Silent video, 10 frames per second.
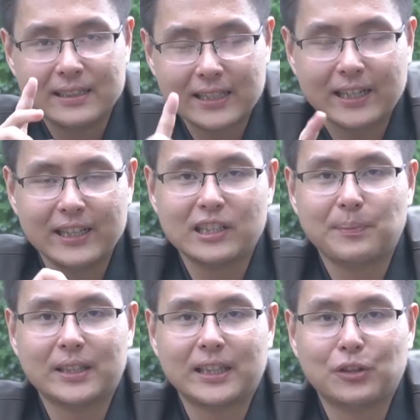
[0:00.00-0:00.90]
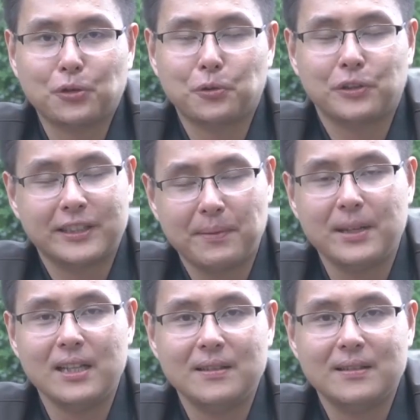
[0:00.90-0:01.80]
Caranya seperti itu,
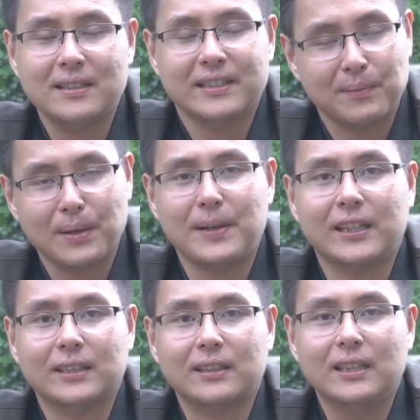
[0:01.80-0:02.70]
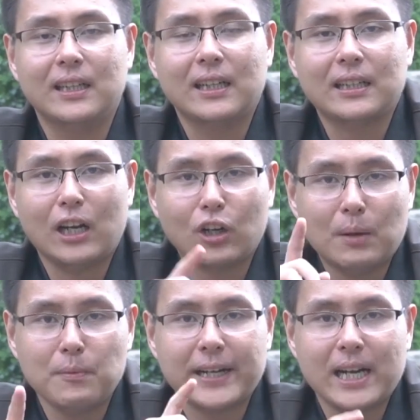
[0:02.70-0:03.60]
simple, simple banget. Kalau
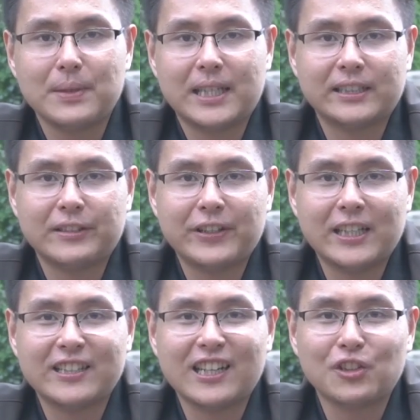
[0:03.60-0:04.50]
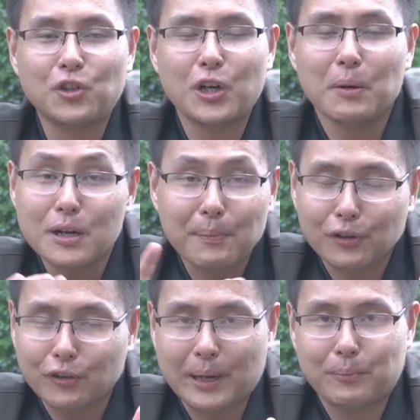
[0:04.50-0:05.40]
kamu pakai aplikasi Finansialku, kamu nggak
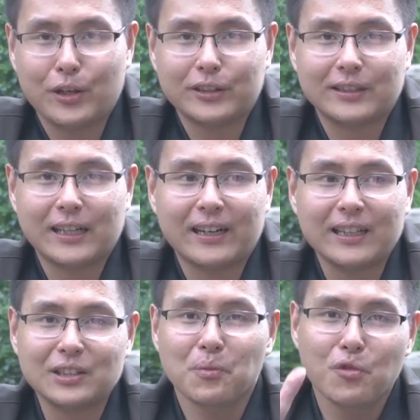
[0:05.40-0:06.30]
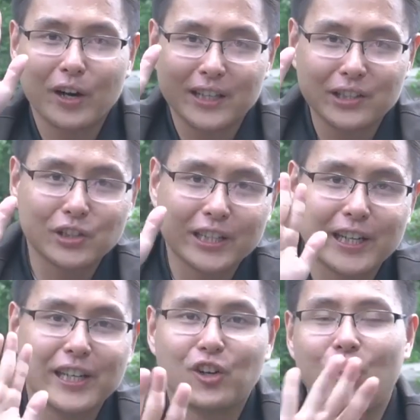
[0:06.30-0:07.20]
perlu repot karena semuanya sudah
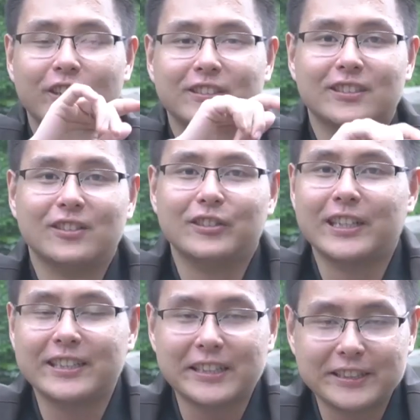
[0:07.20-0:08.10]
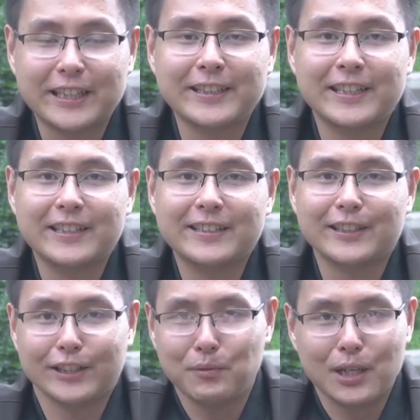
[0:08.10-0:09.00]
di-record. Udah ada catatannya,
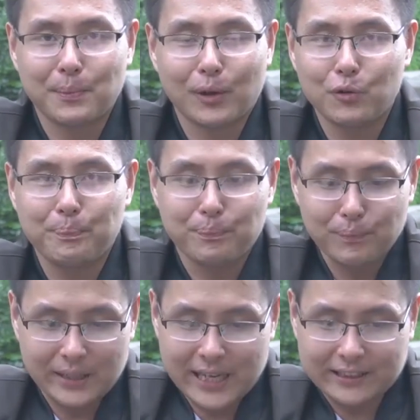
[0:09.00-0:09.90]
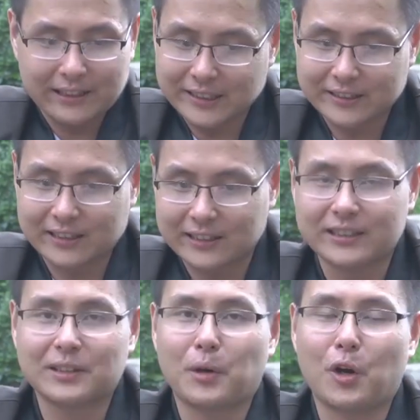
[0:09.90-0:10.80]
jadi kamu nggak perlu lihat
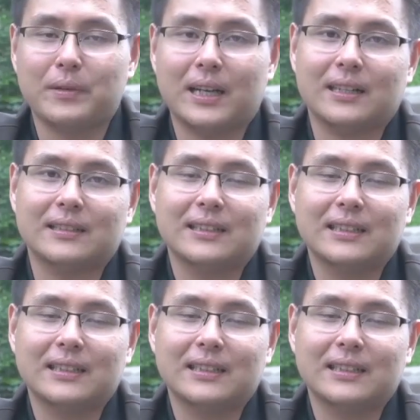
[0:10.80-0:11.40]
kertas-kertas sebelumnya.